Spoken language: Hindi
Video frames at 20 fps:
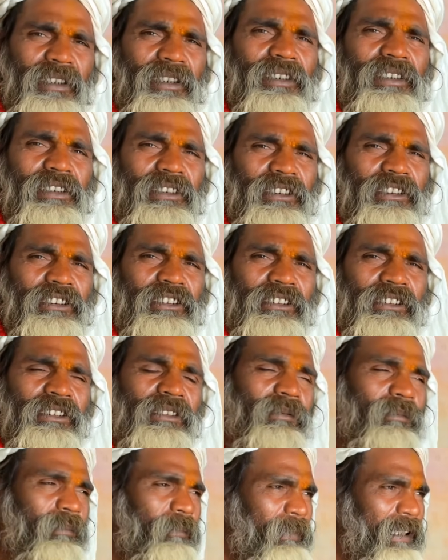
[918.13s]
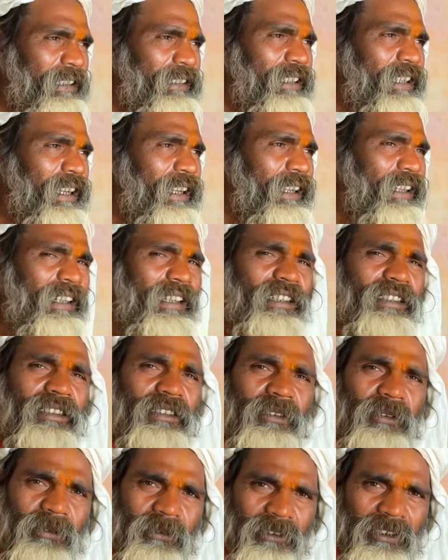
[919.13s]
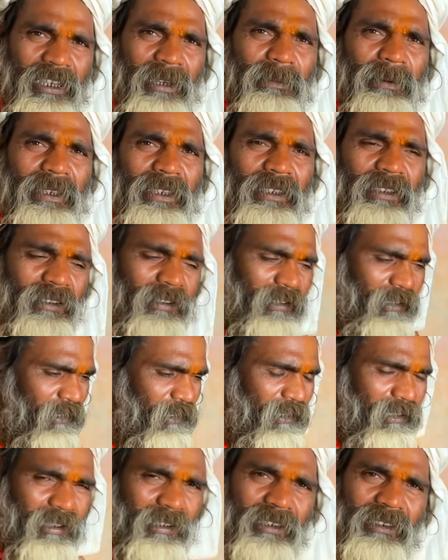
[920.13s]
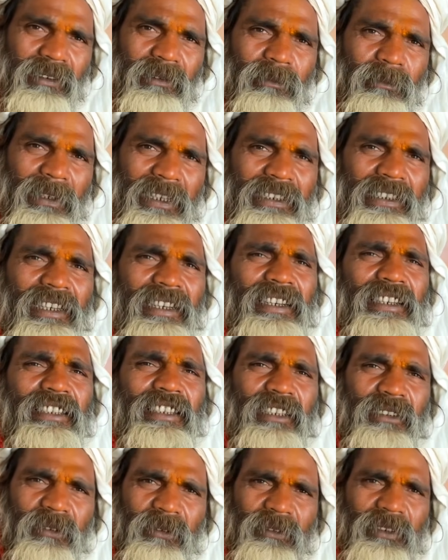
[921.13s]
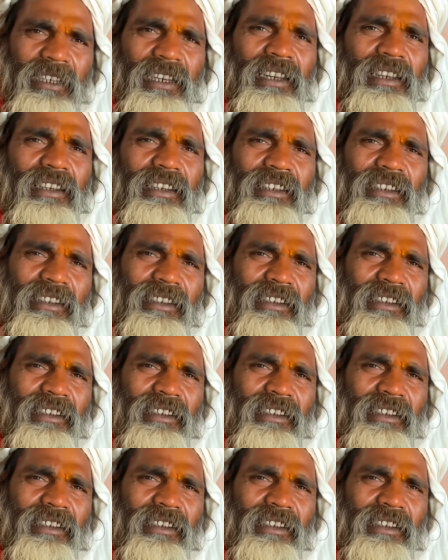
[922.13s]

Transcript: मैया है मैया है तो सब है मैया नहीं है तो क्या है